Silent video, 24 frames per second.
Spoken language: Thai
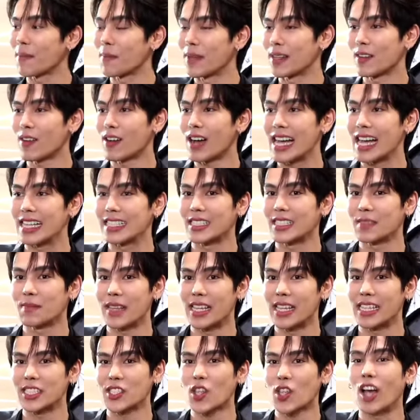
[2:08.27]
มันก็อาจจะ
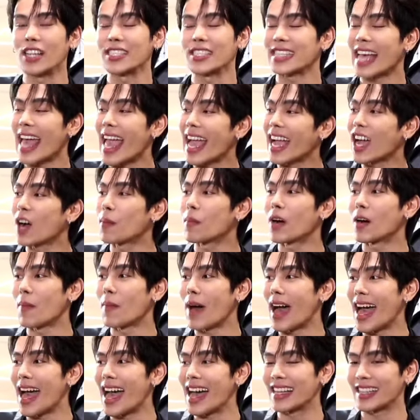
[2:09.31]
มีสอดแทรกเข้ามา
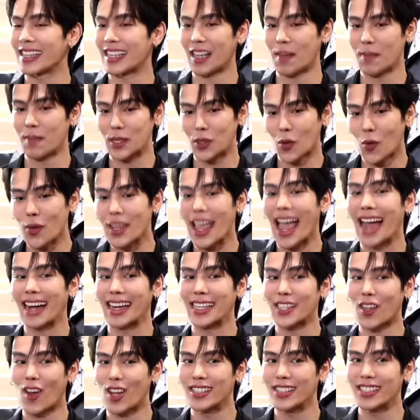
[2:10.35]
บ้าง แต่ถ้าเป็นตัวอย่าง
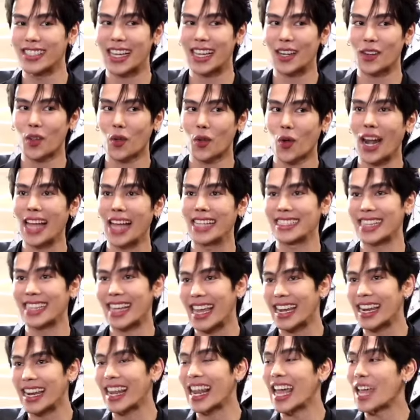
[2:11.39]
ในตอน 7ทุกคนอาจจะ
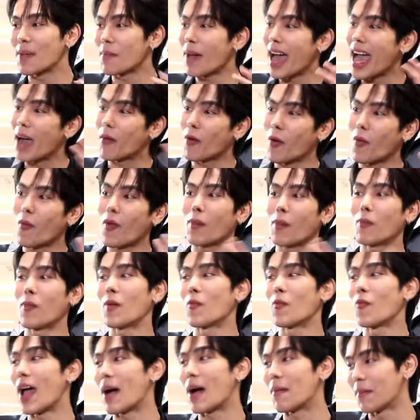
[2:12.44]
เห็นอะไรบ้างงบแบ
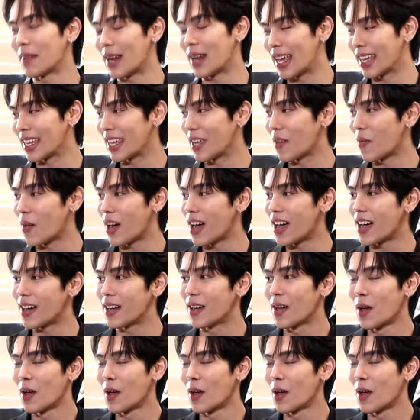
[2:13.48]
มแบมๆ อะไรอย่างนี้ว่า